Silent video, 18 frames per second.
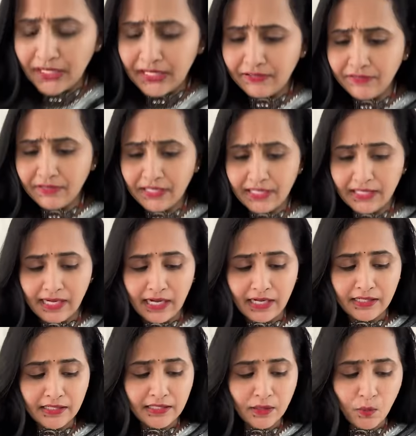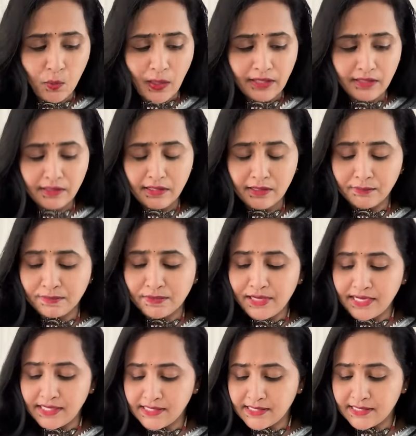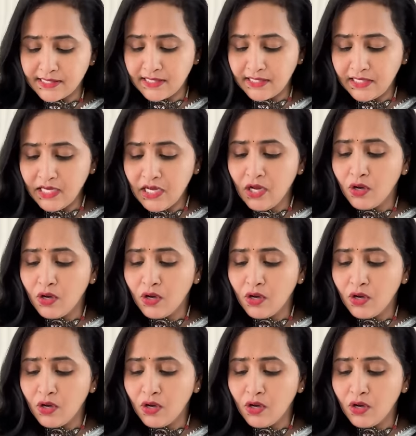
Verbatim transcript: ఇవి ఎలా అంటే వన్ కప్ రైస్కి